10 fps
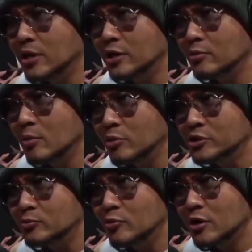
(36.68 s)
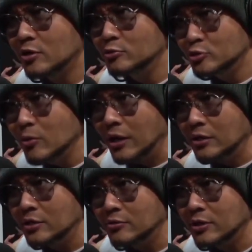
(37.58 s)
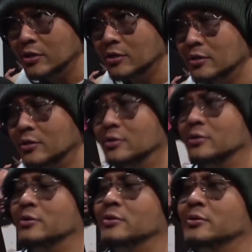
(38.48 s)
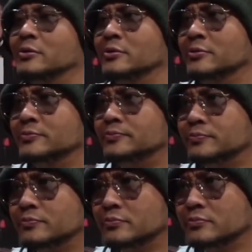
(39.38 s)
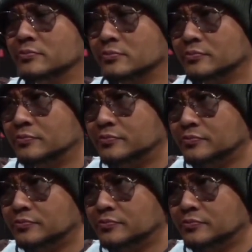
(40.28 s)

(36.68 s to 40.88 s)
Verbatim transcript: itu membuat sebuah kelucuan gitu betul, kan. Betul, Ada orang datang